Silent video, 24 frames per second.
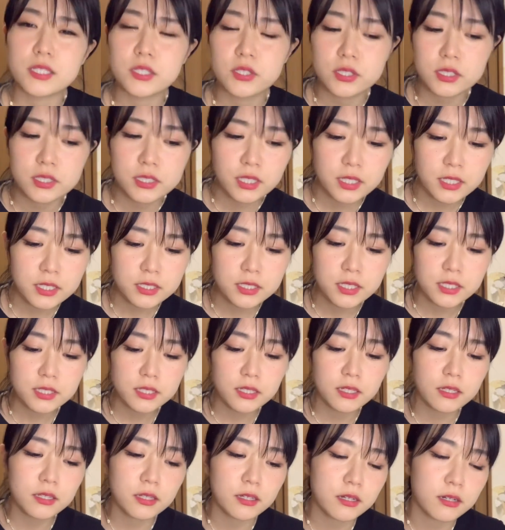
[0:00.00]
出産して
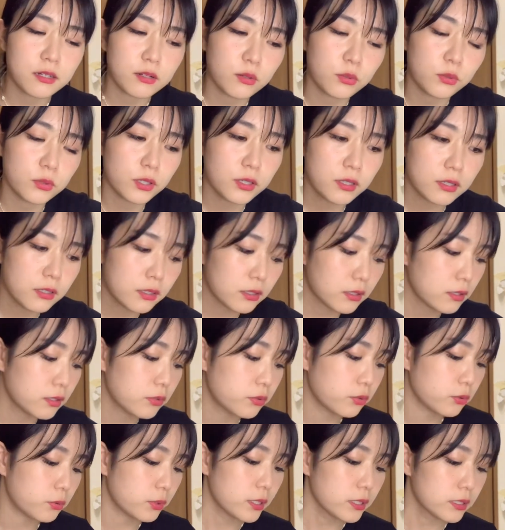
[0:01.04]
さ、なんかお腹が、
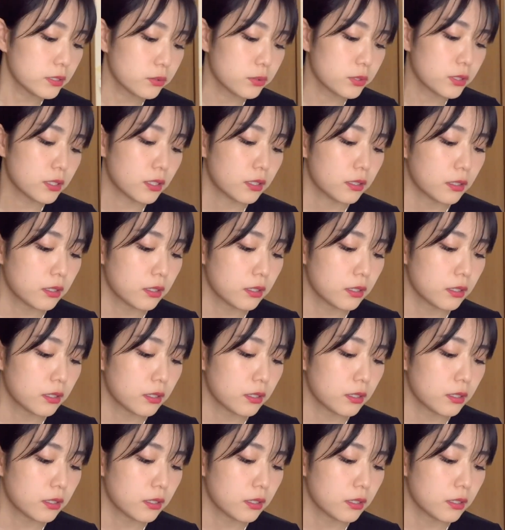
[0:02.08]
ウエストさ、